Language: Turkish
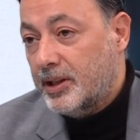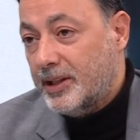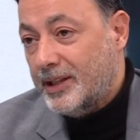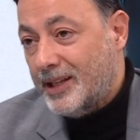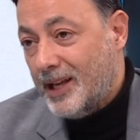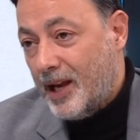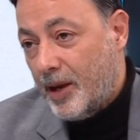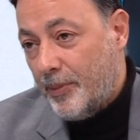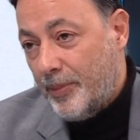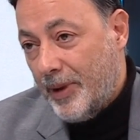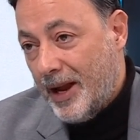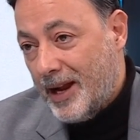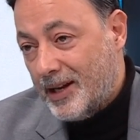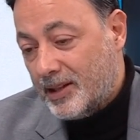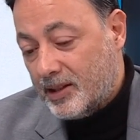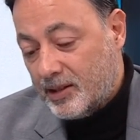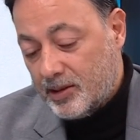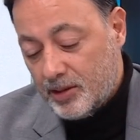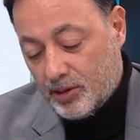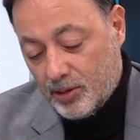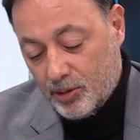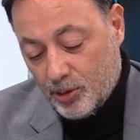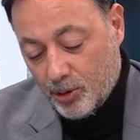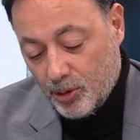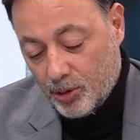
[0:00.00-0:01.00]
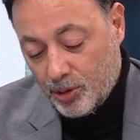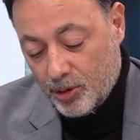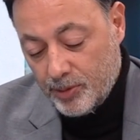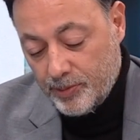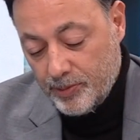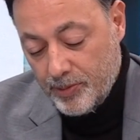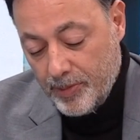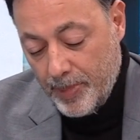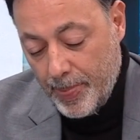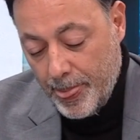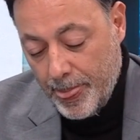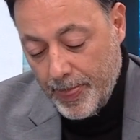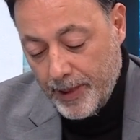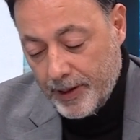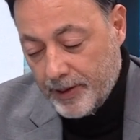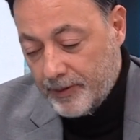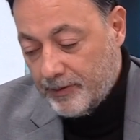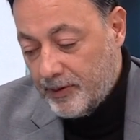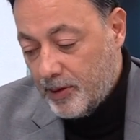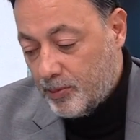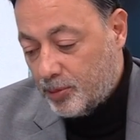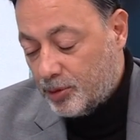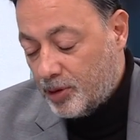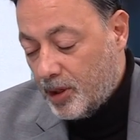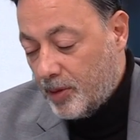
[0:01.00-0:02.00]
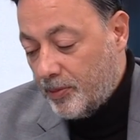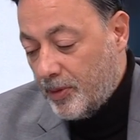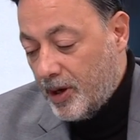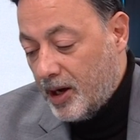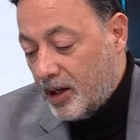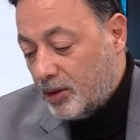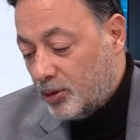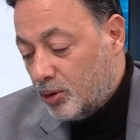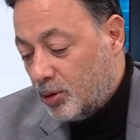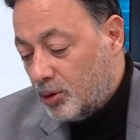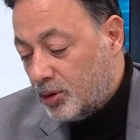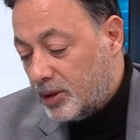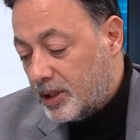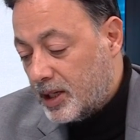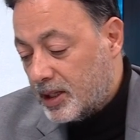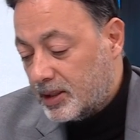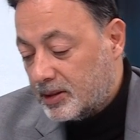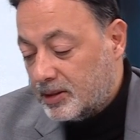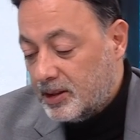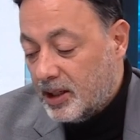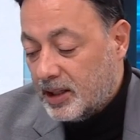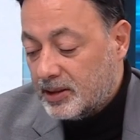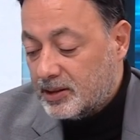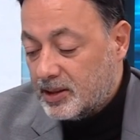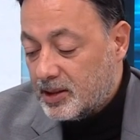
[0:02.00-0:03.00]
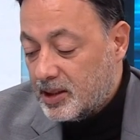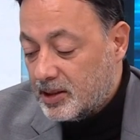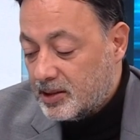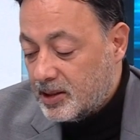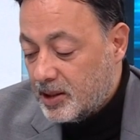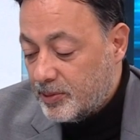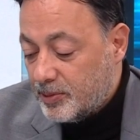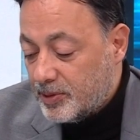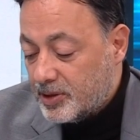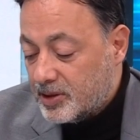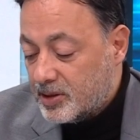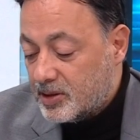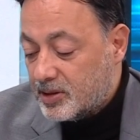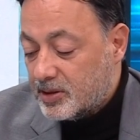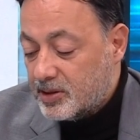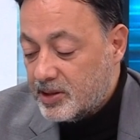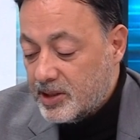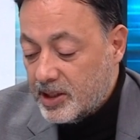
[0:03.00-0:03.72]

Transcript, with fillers: Yani belki diyorum. Ve buna bağlı olarak da Adana Demir